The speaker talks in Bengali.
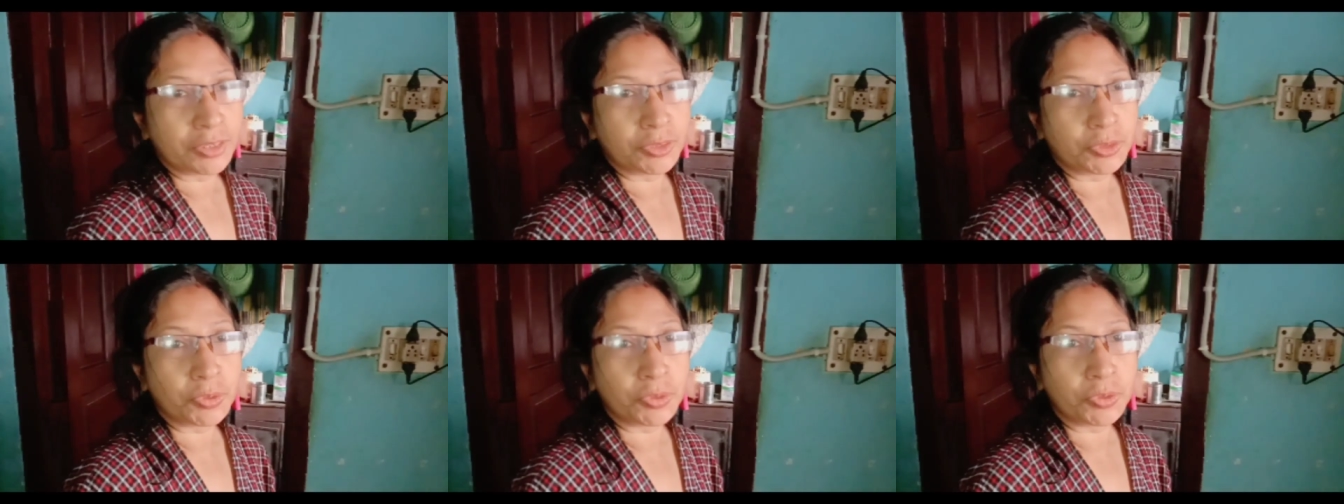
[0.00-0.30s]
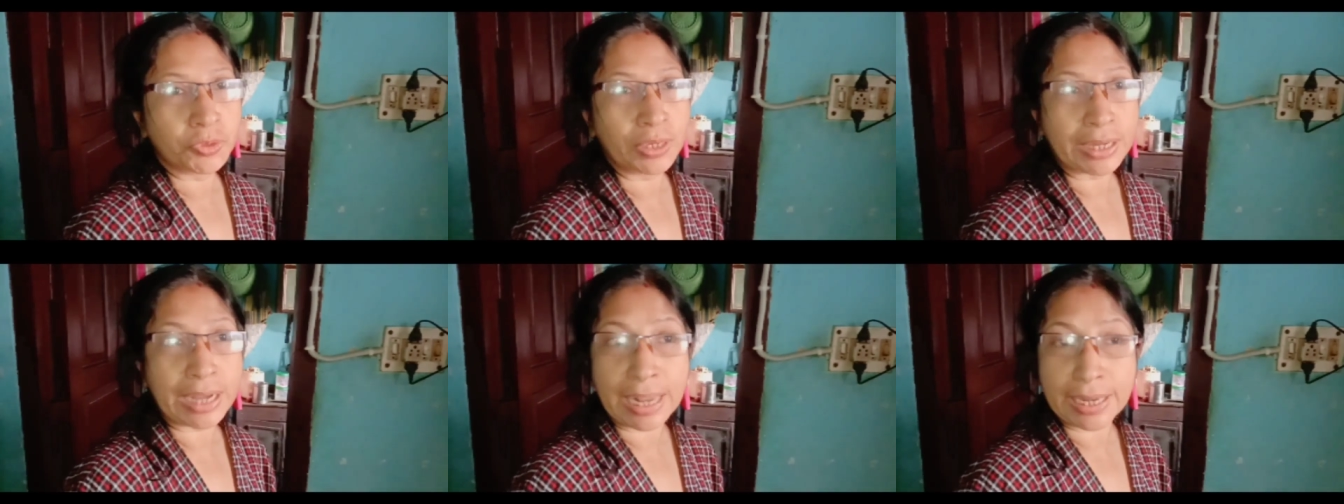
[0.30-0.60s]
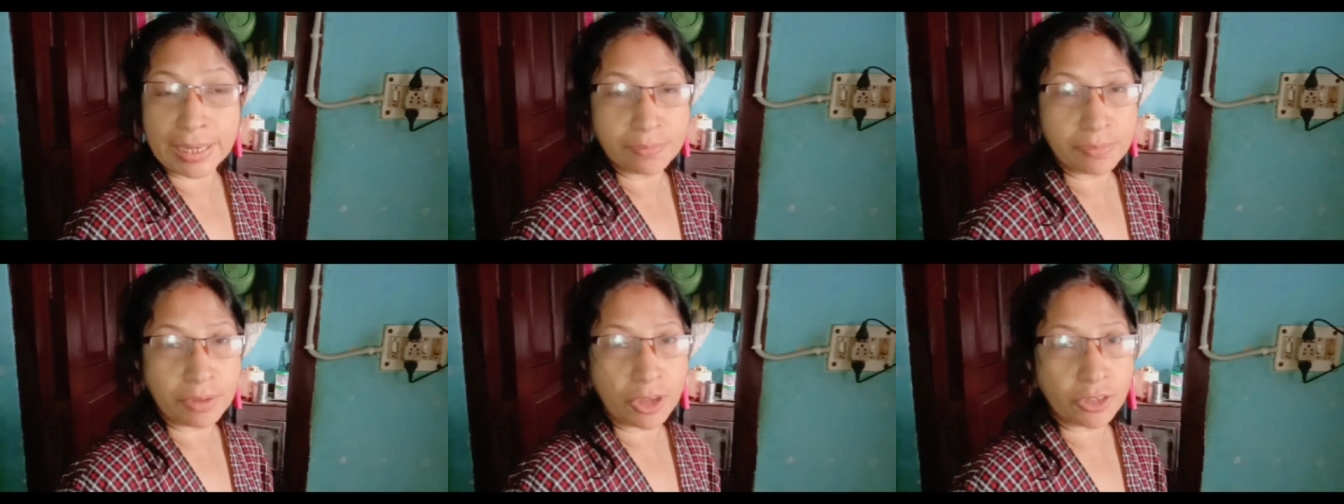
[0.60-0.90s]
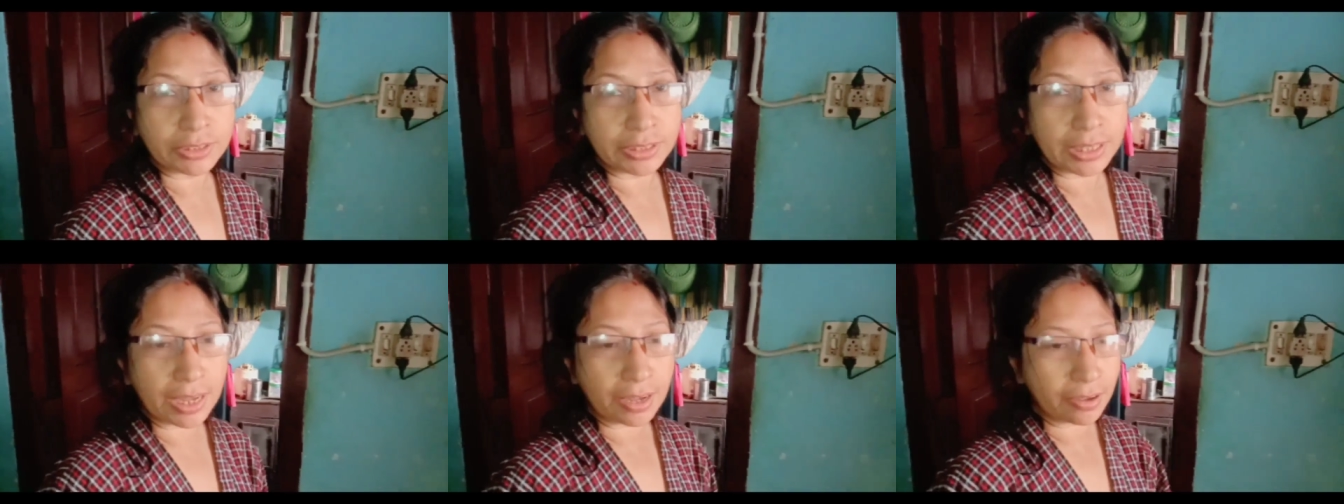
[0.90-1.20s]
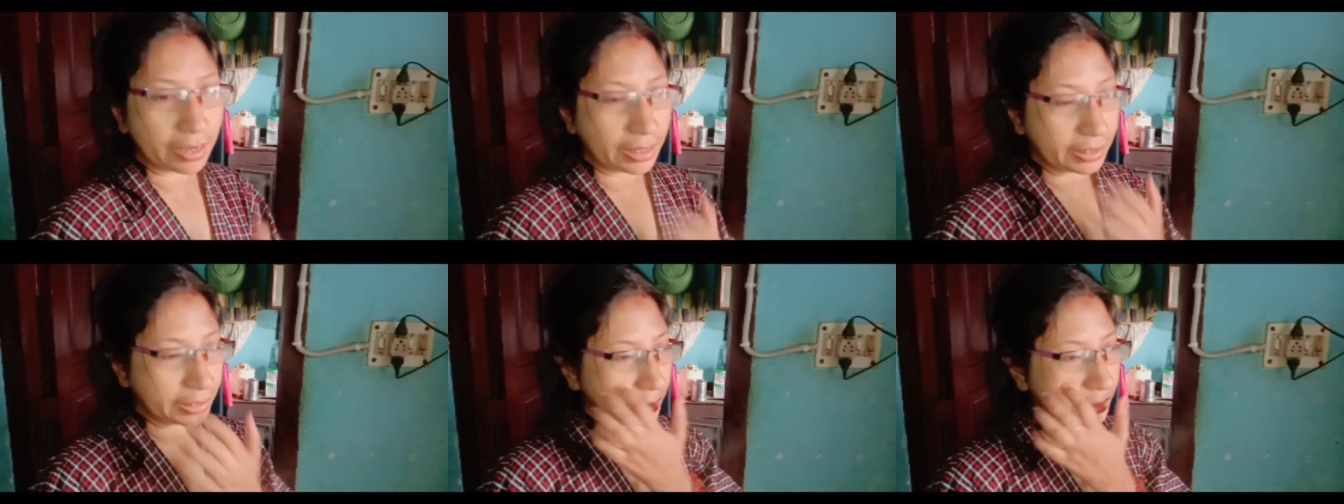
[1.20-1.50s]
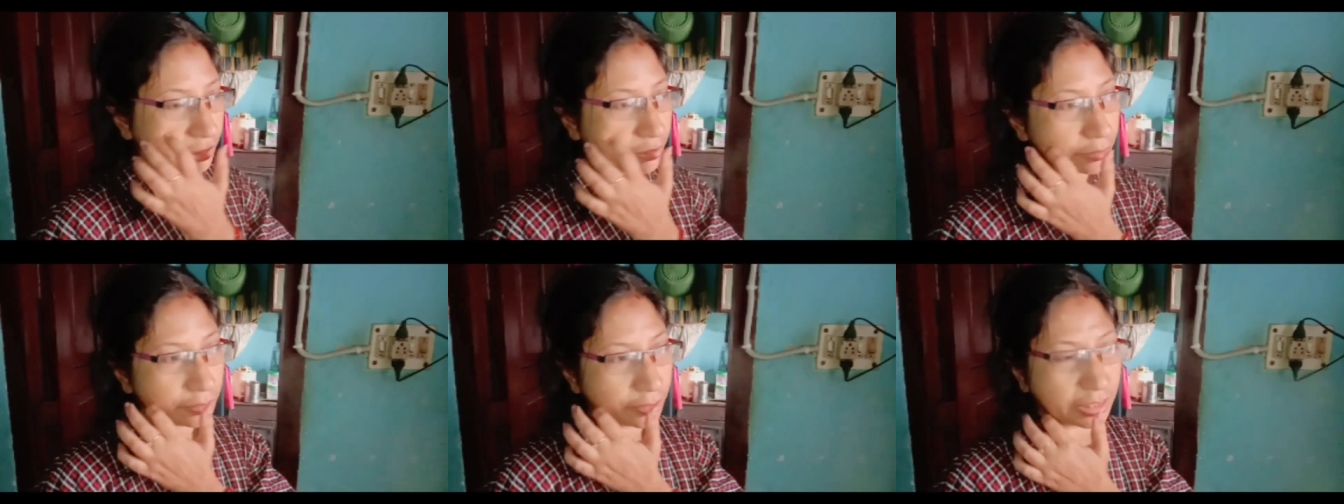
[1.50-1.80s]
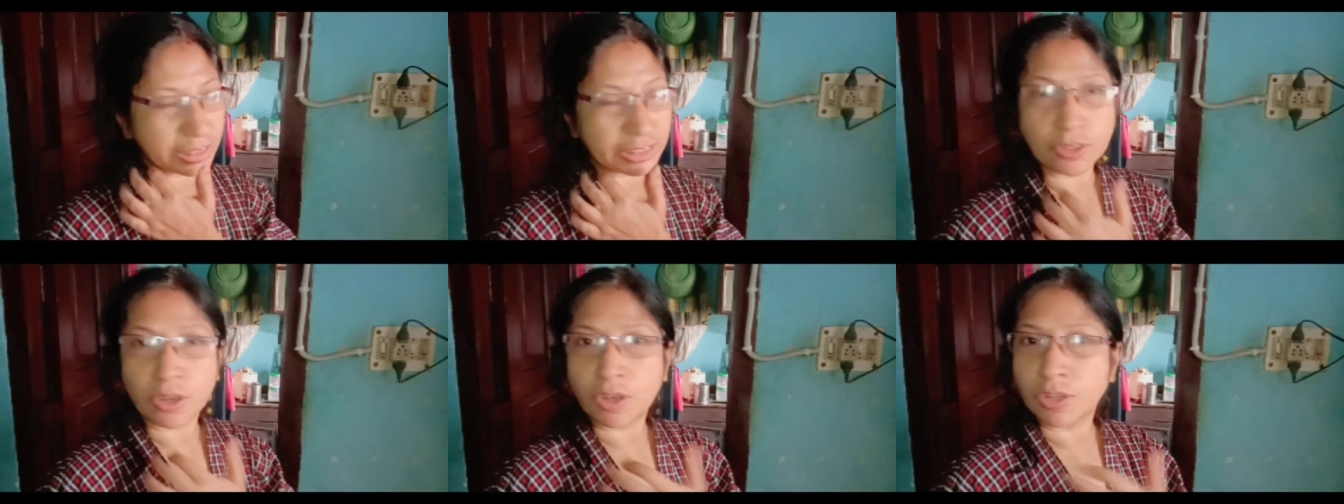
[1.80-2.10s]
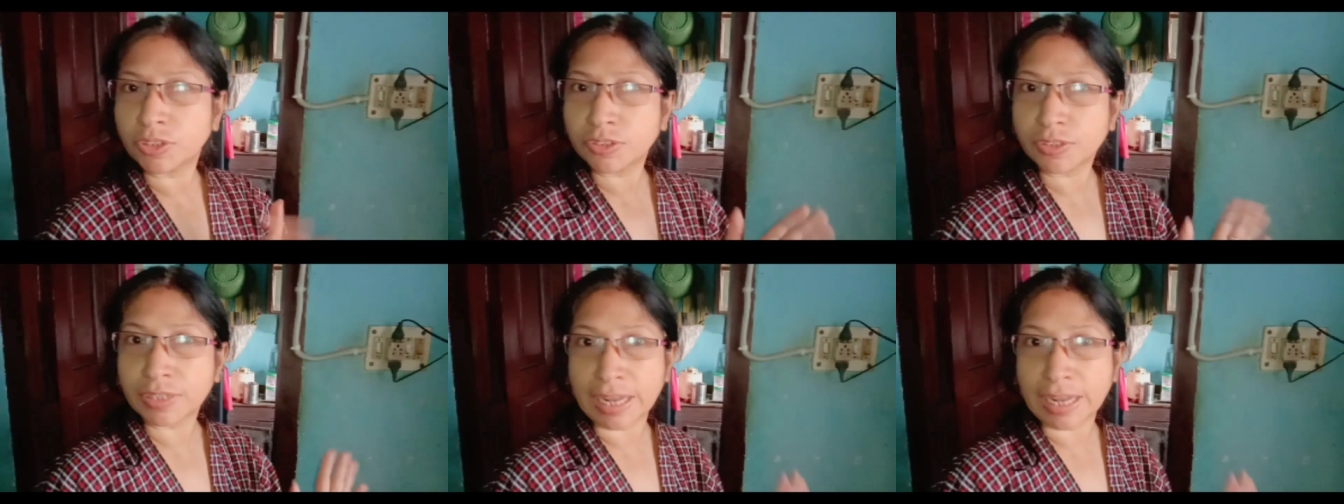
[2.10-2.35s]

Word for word: তো কালকে ব্লগ দেওয়া হয়নি টুকরো কিছু অংশ